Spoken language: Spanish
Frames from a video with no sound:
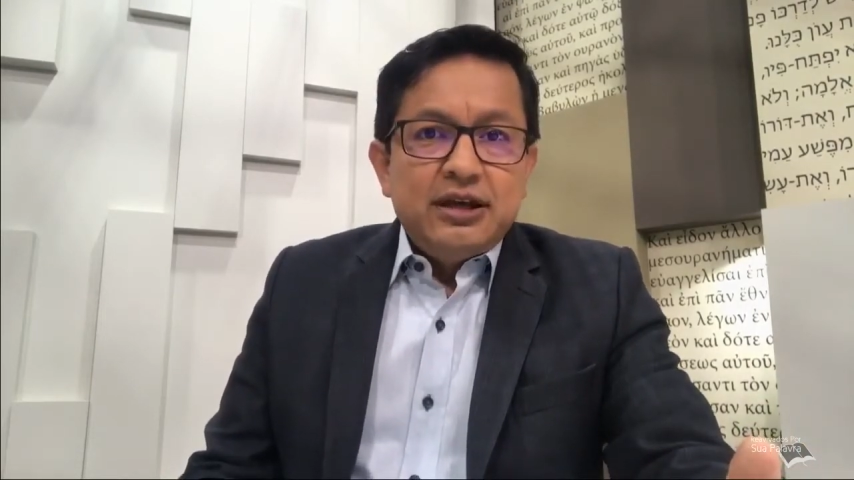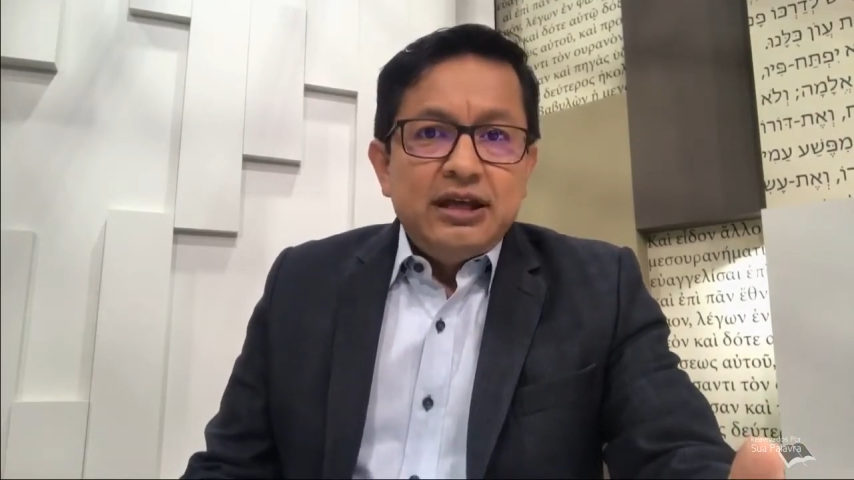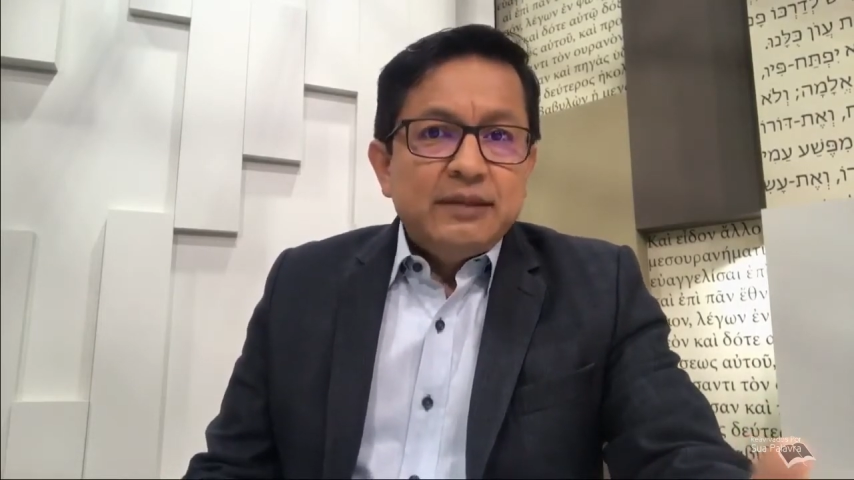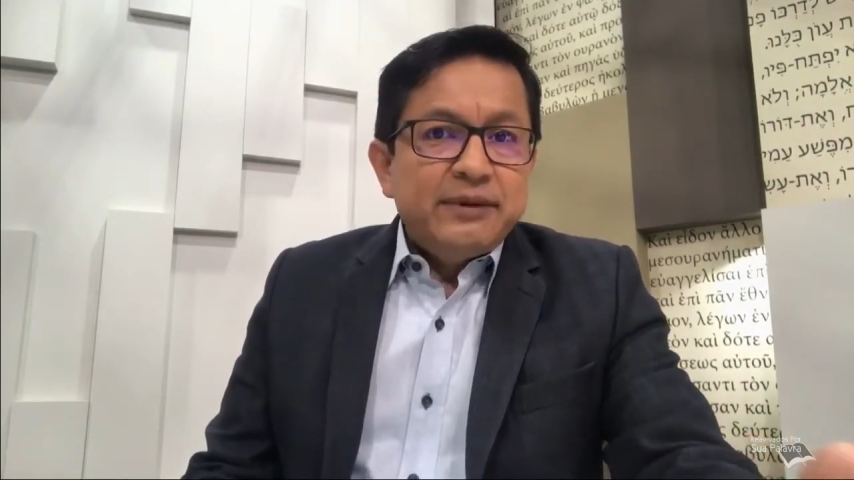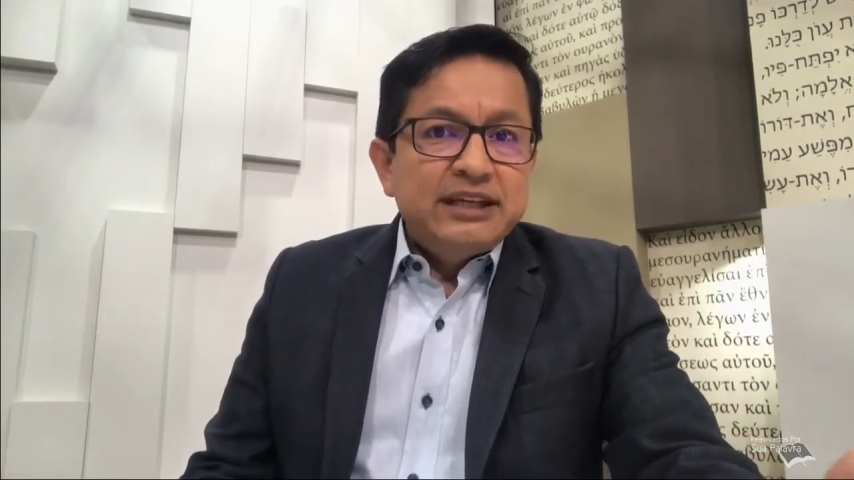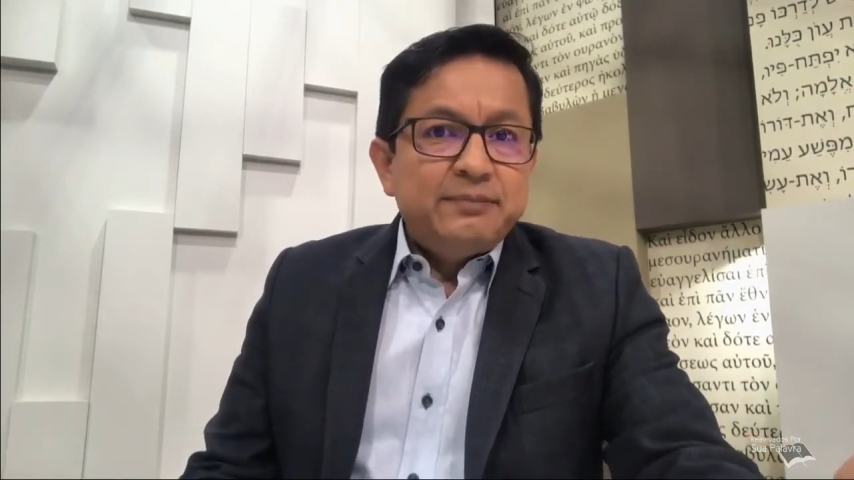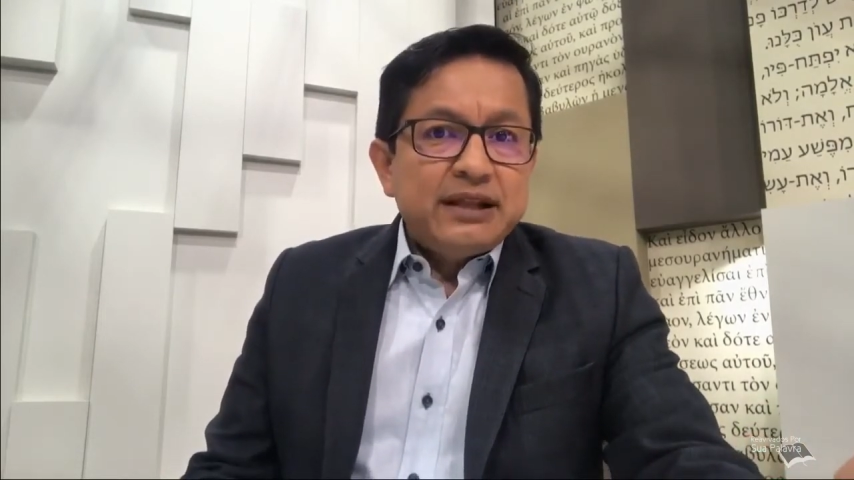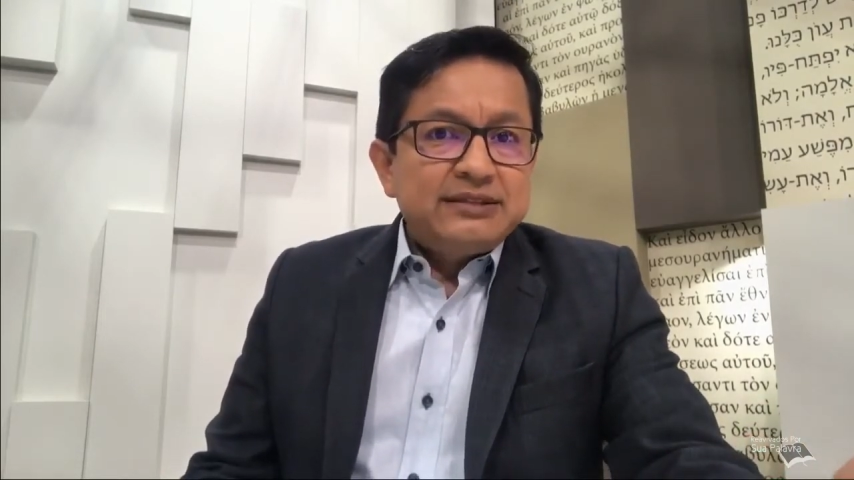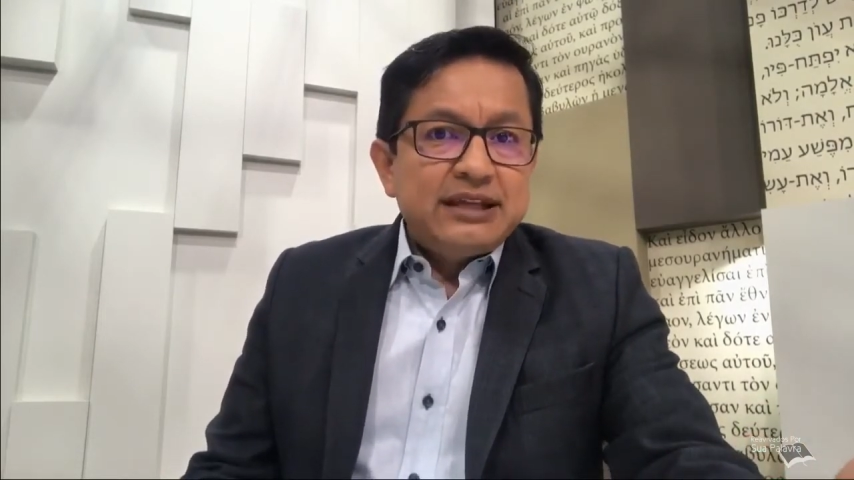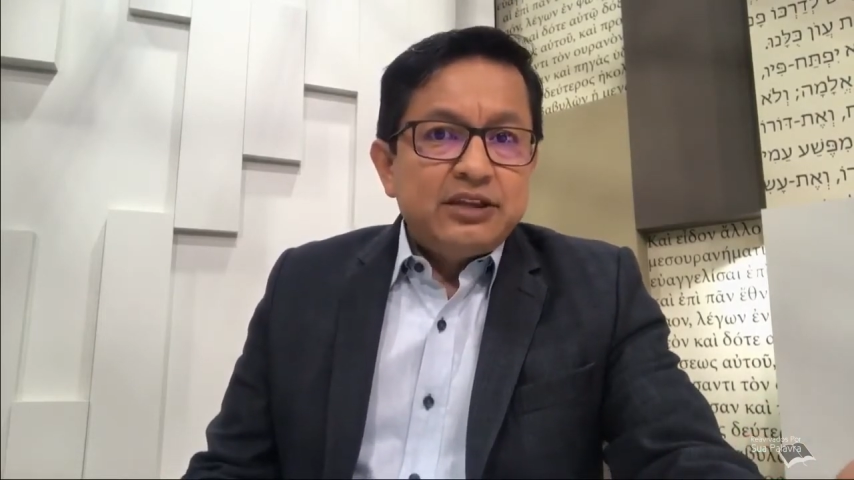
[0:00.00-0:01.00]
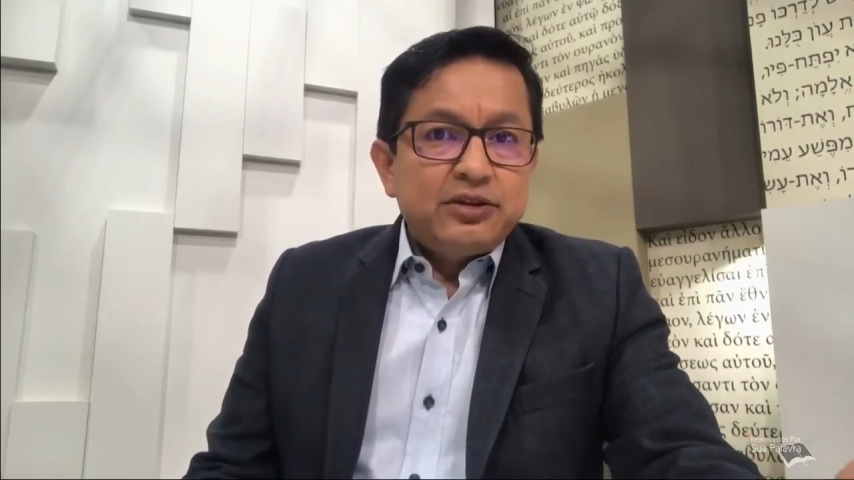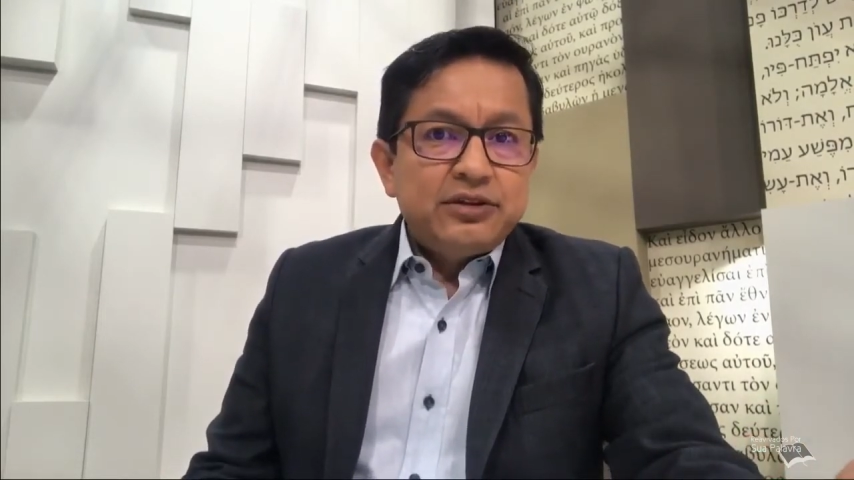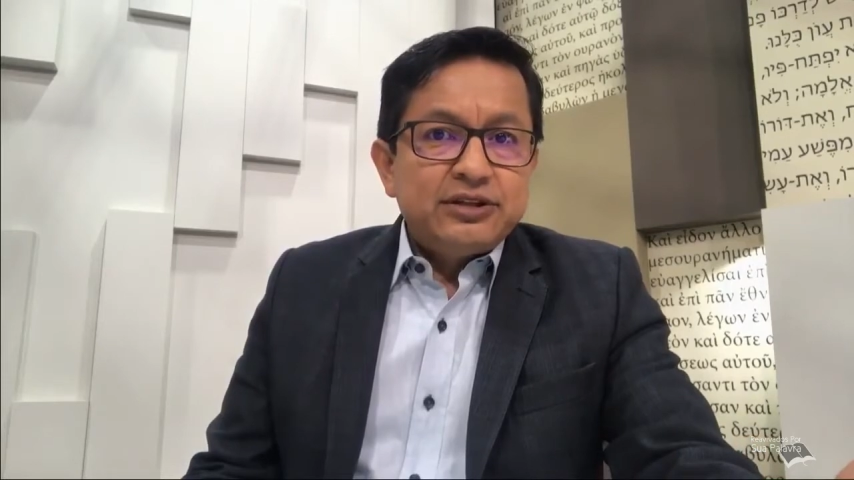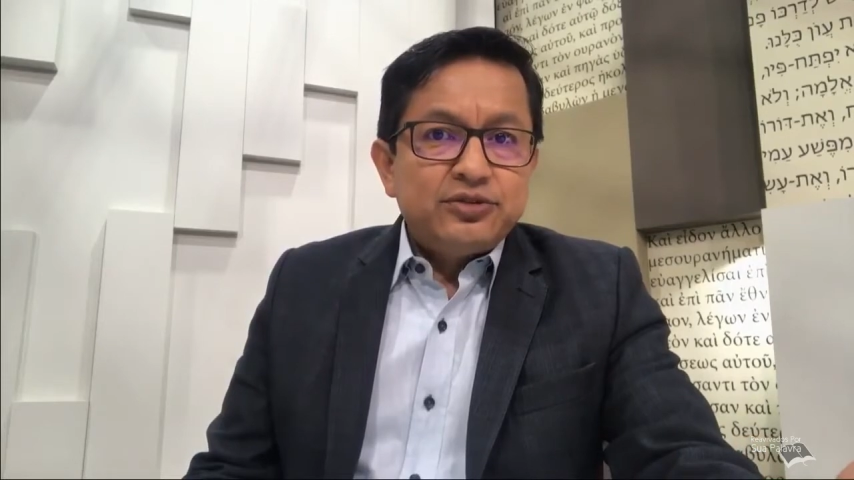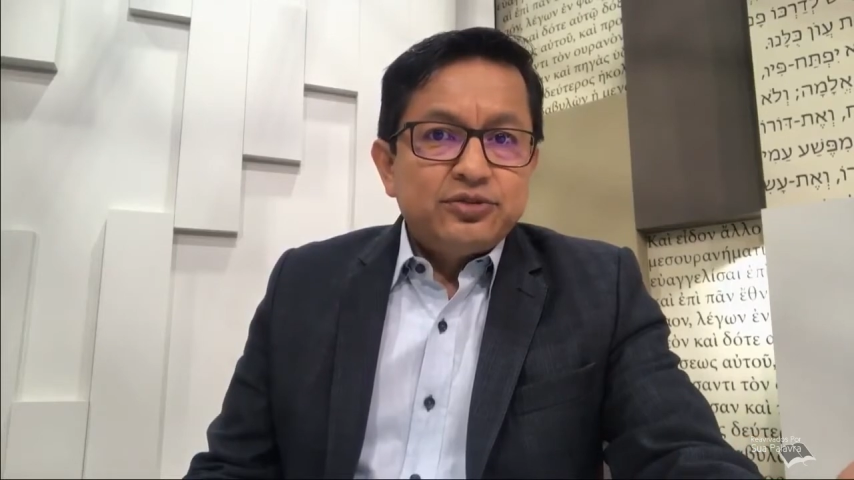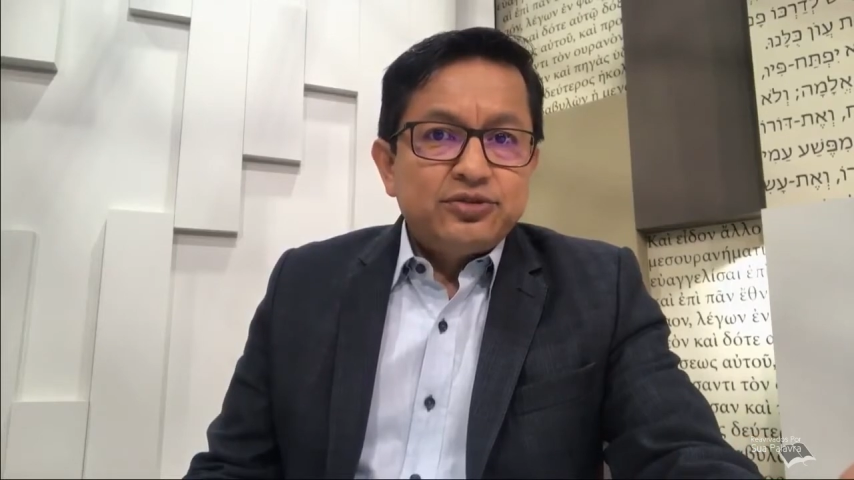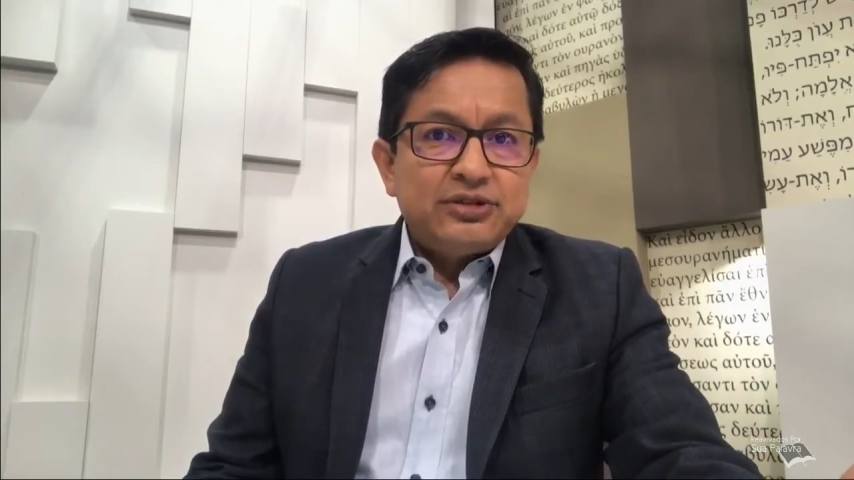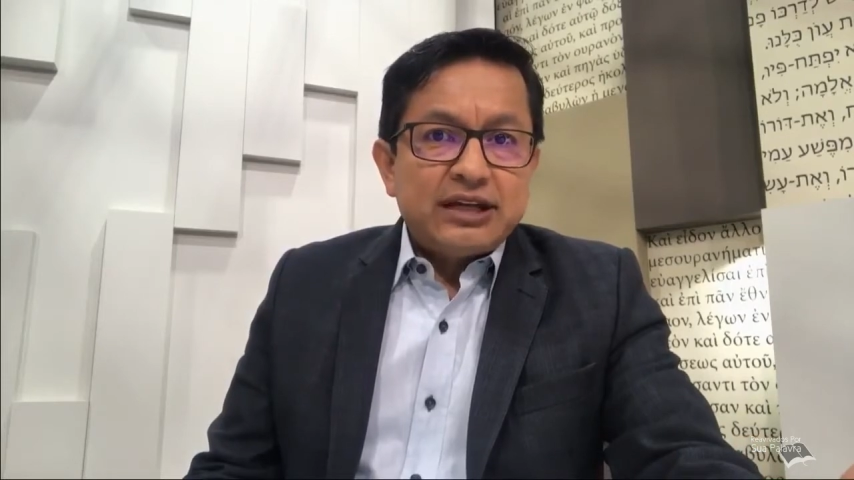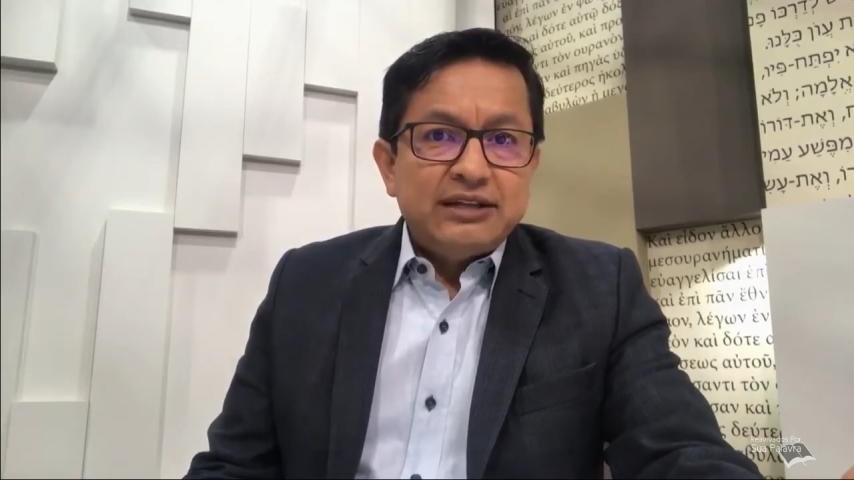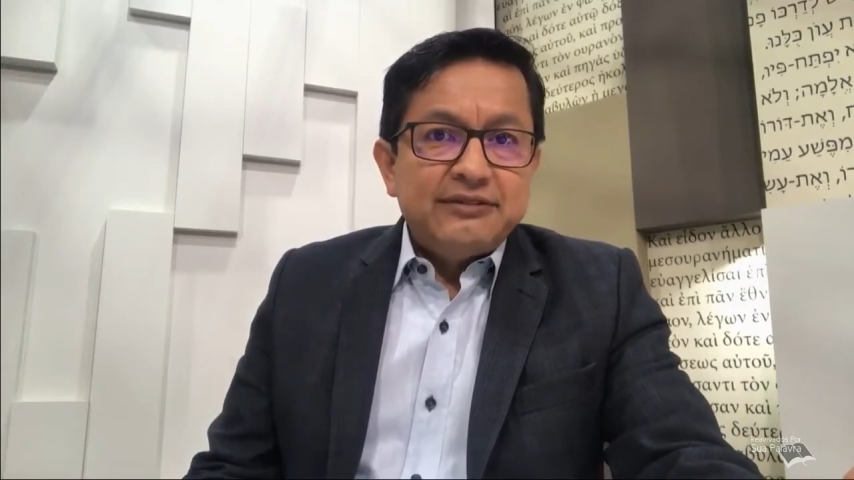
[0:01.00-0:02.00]
y el principal centro de
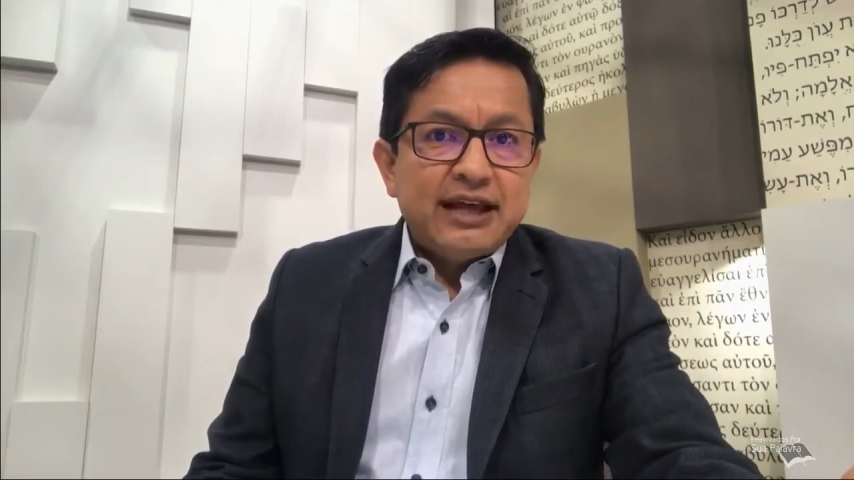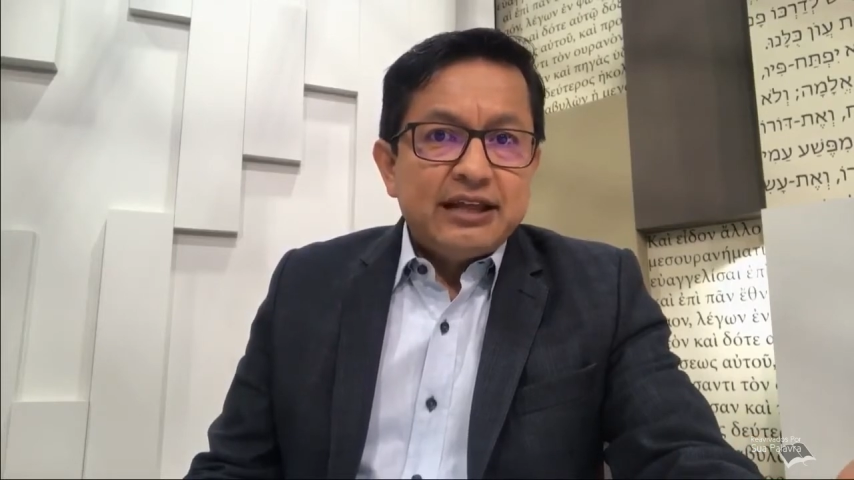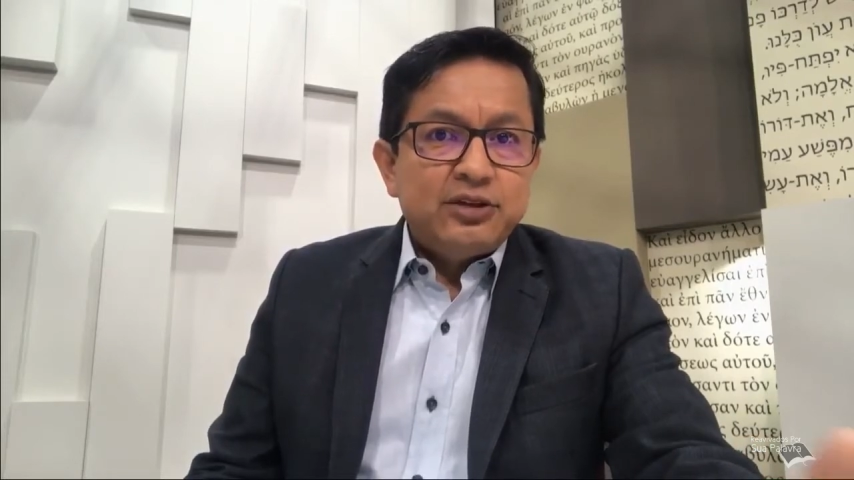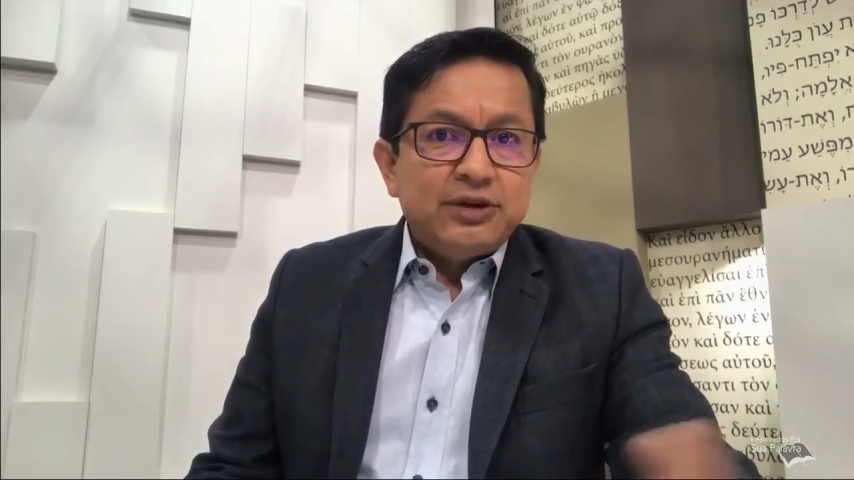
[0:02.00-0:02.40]
sus actividades